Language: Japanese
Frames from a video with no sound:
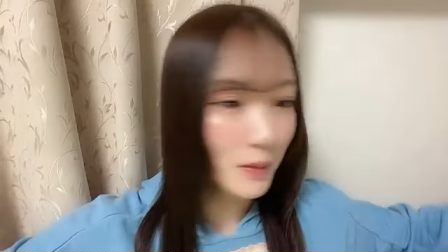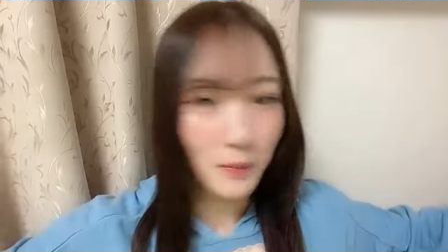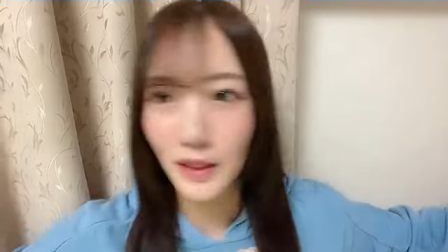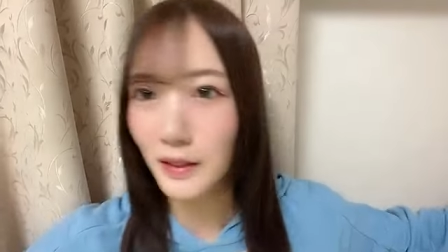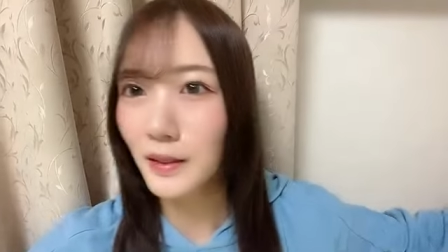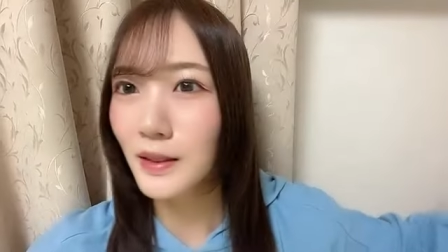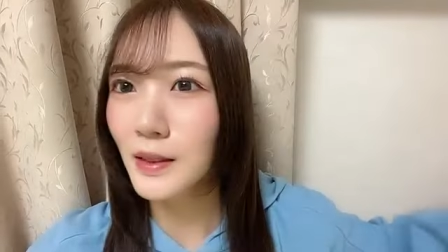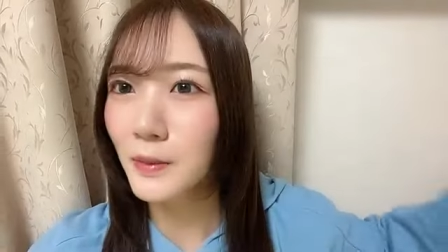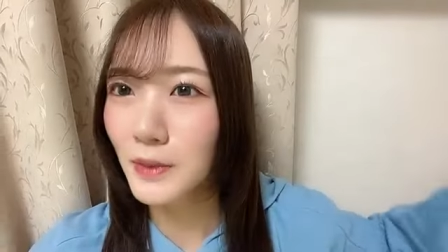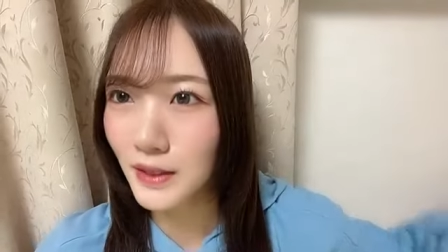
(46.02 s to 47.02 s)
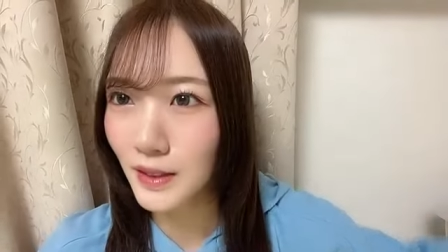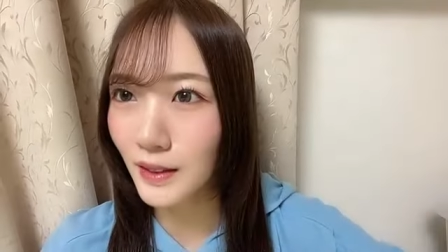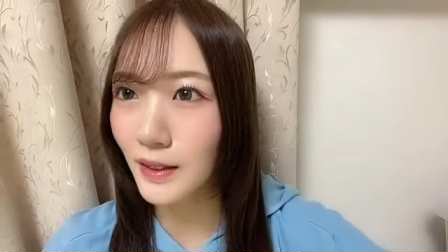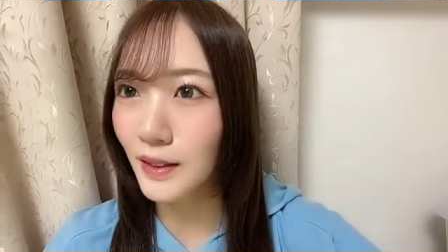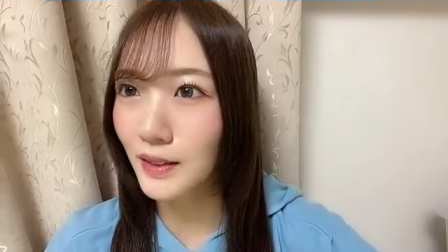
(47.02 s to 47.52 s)
見てくださいました
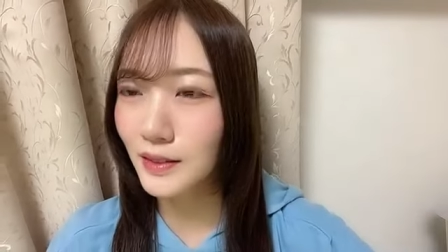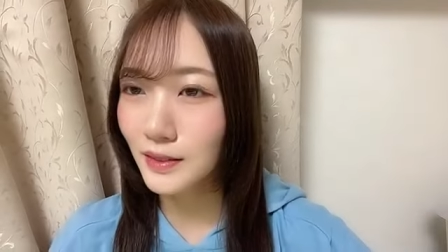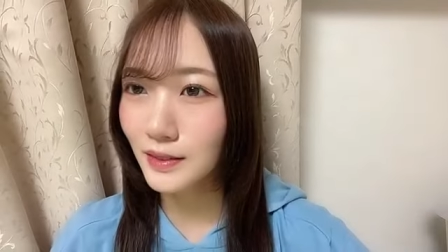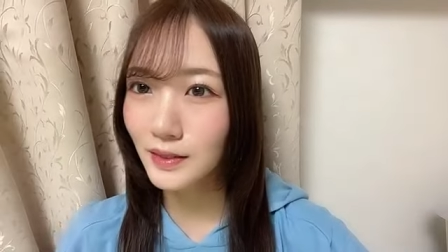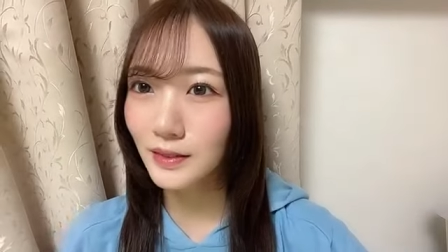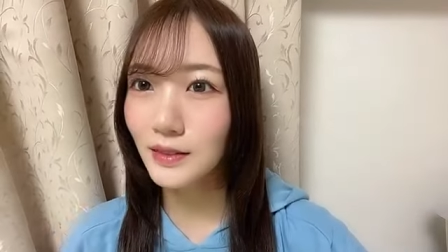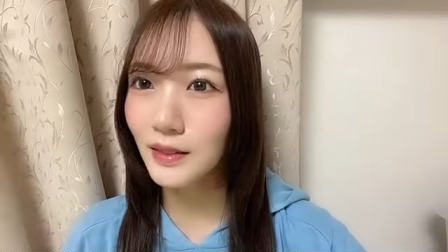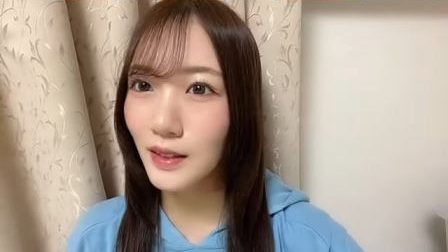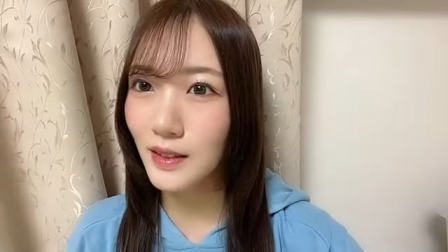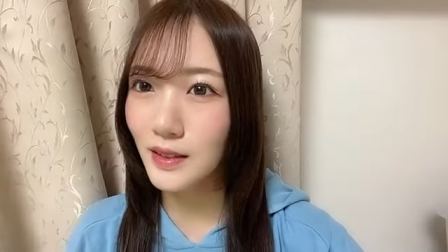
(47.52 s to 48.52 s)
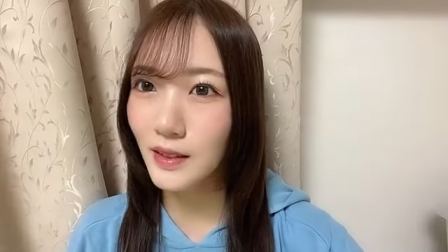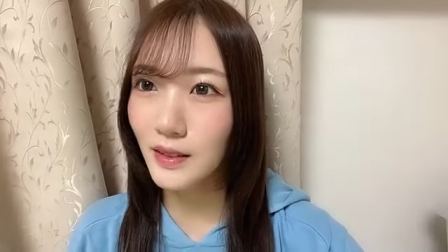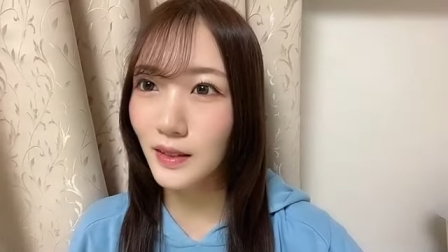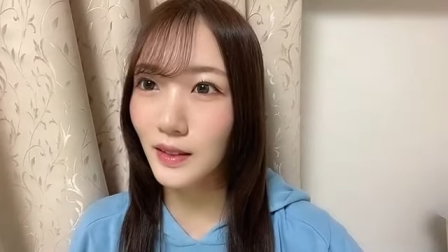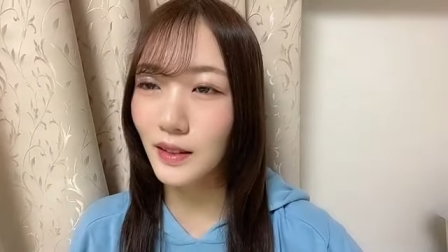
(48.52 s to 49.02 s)
か関西
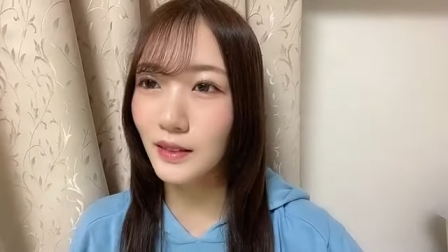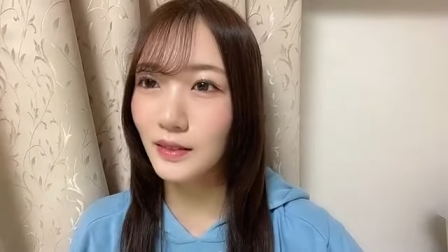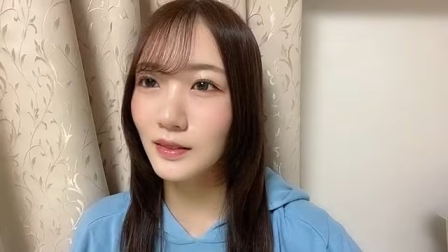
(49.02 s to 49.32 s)
駅伝